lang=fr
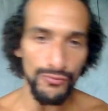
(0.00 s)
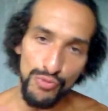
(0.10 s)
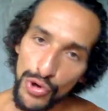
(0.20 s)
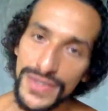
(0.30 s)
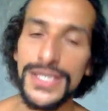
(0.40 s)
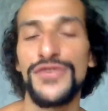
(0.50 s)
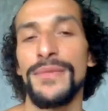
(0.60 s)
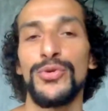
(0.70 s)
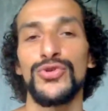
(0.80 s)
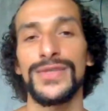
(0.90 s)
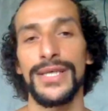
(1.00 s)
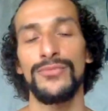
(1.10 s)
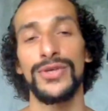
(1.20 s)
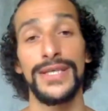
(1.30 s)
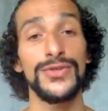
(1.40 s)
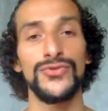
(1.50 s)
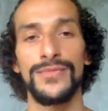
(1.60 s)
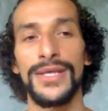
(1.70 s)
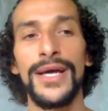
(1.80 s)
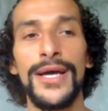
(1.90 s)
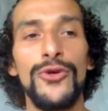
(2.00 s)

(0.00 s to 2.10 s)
moi aussi, je vais potentiellement y être soumis,